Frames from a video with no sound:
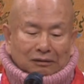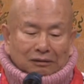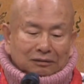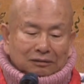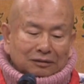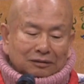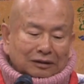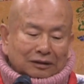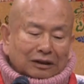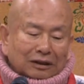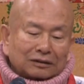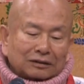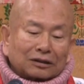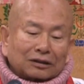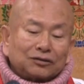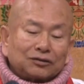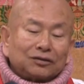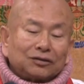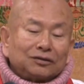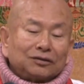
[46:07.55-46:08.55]
你看那个
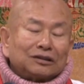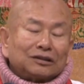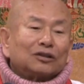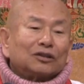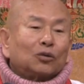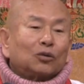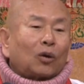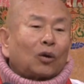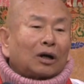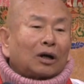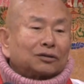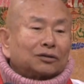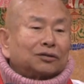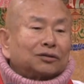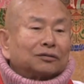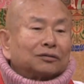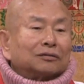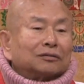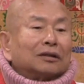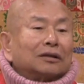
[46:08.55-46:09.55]
金瓜
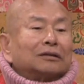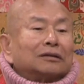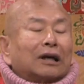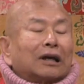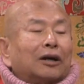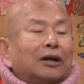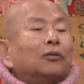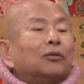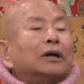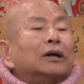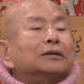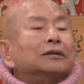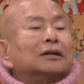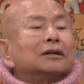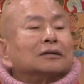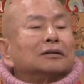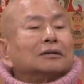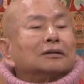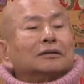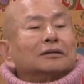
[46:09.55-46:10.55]
石啊，台湾那
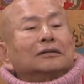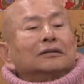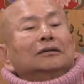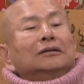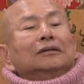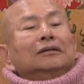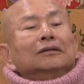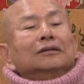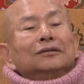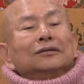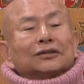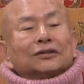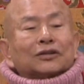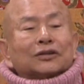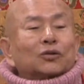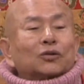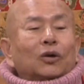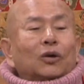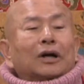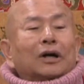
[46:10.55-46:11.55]
个。金
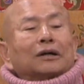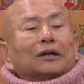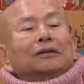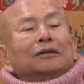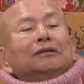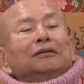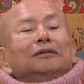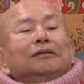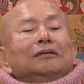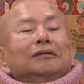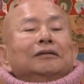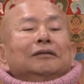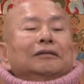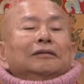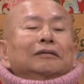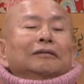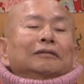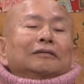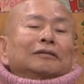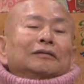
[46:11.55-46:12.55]
矿，
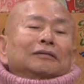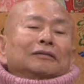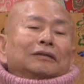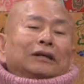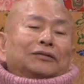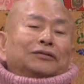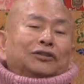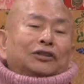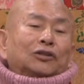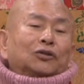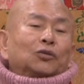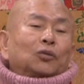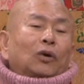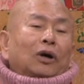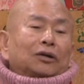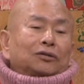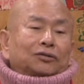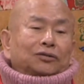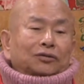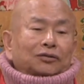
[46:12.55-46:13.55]
在金瓜
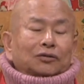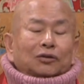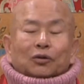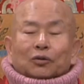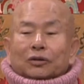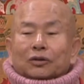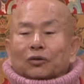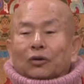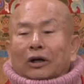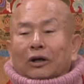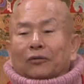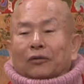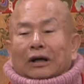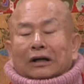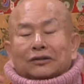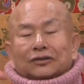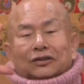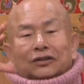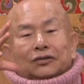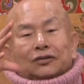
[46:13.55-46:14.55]
石有一块黄
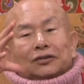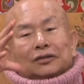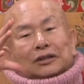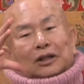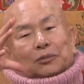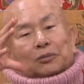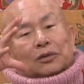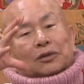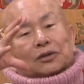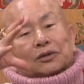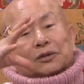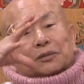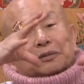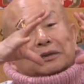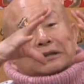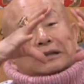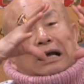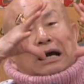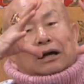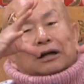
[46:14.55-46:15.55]
金，差不多这么
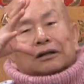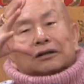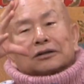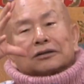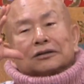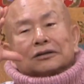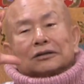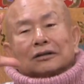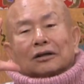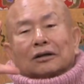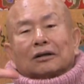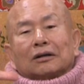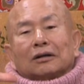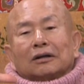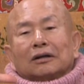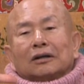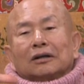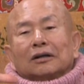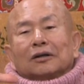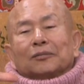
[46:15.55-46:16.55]
大而已啊，
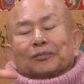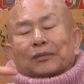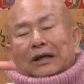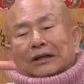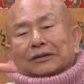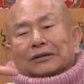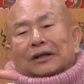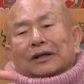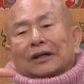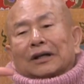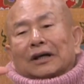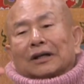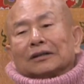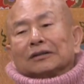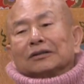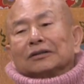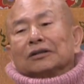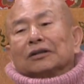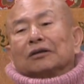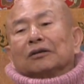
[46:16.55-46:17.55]
摆在那
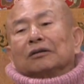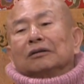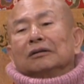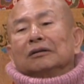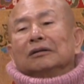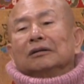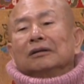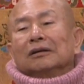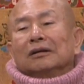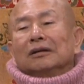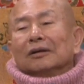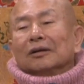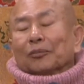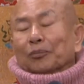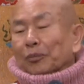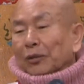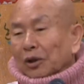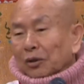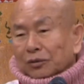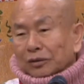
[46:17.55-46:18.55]
里啊，没
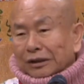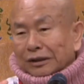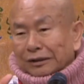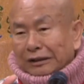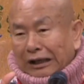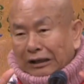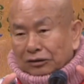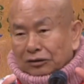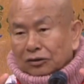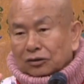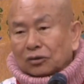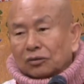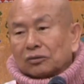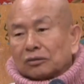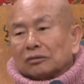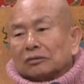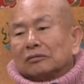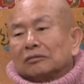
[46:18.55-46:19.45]
有人拿得动。